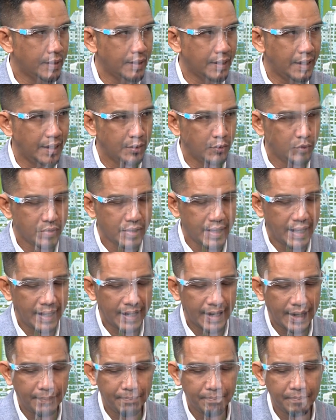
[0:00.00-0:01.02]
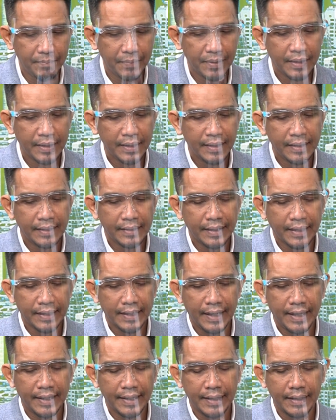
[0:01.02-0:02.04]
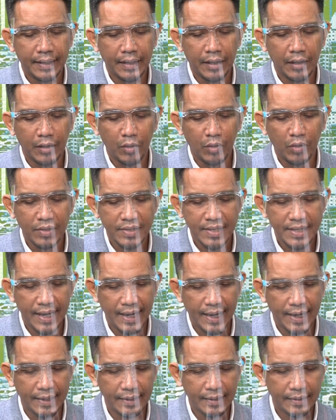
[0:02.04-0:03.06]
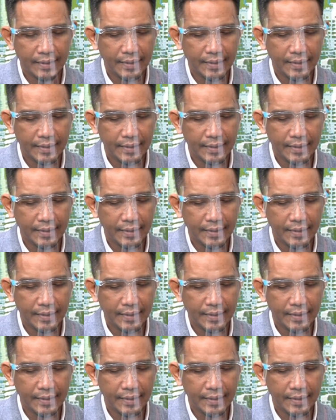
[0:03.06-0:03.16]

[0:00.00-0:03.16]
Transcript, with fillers: ทางด้านอุตสาหกรรมทางด้านก่อสร้าง